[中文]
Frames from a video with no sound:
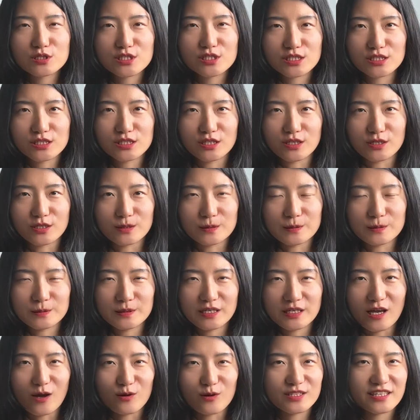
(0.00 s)
智能
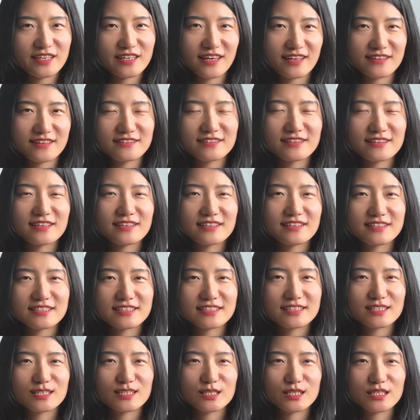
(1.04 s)
聊天，
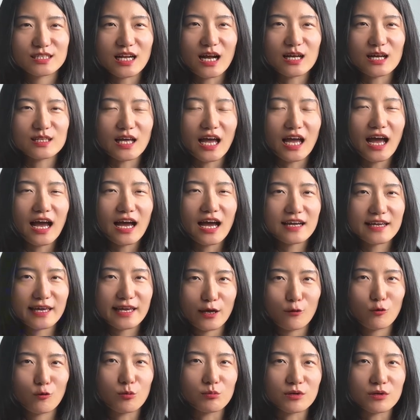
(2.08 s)
让它给
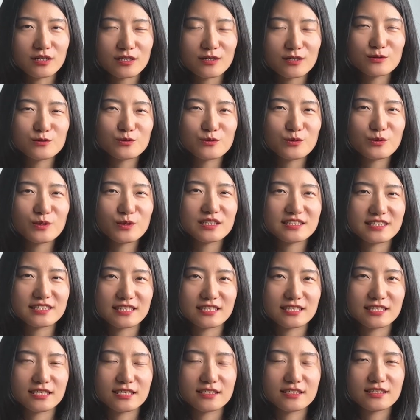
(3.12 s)
我们更多
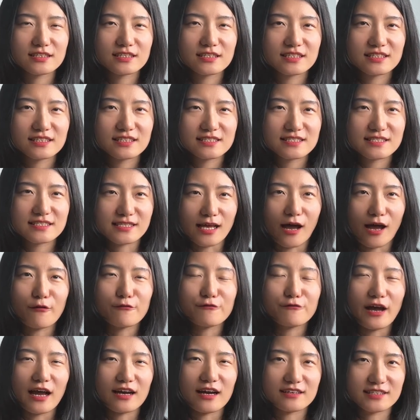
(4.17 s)
的想
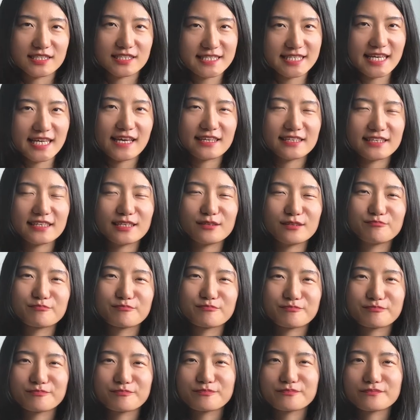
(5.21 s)
法和建议。
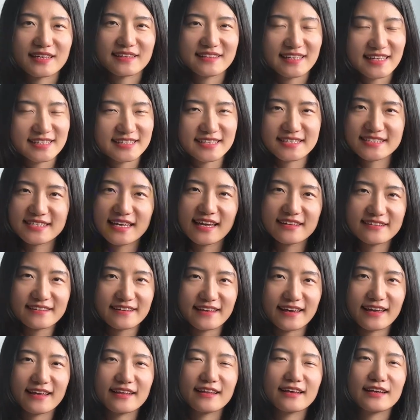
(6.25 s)
那第三
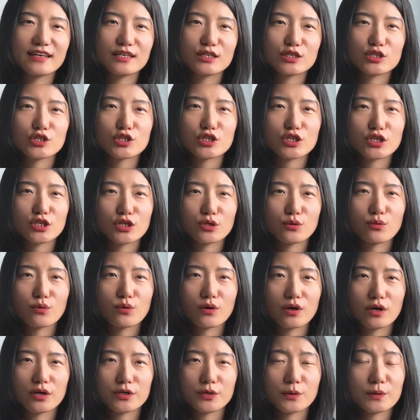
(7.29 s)
点是
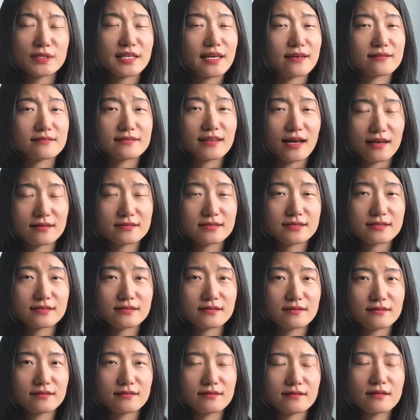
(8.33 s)
我有点担
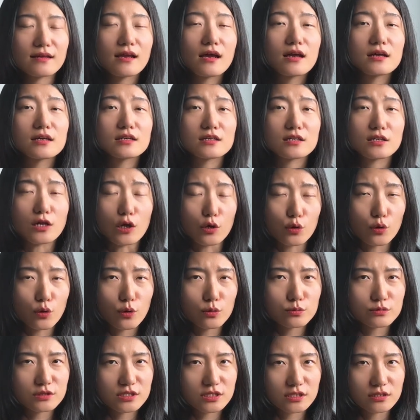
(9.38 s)
心人
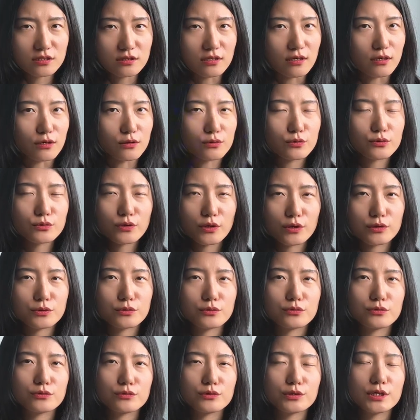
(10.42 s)
工智能对
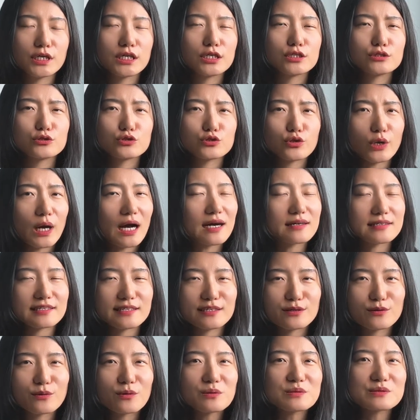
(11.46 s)
于创意
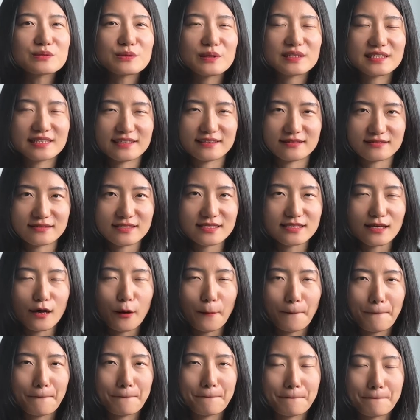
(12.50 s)
工作的影响。
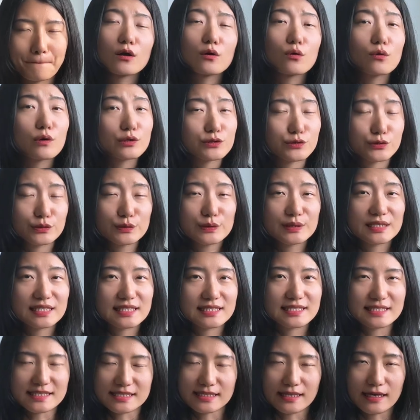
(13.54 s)
过去的
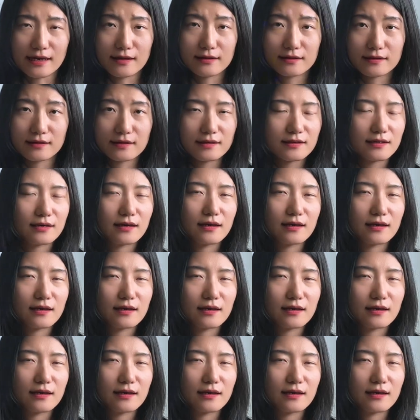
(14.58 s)
几年里，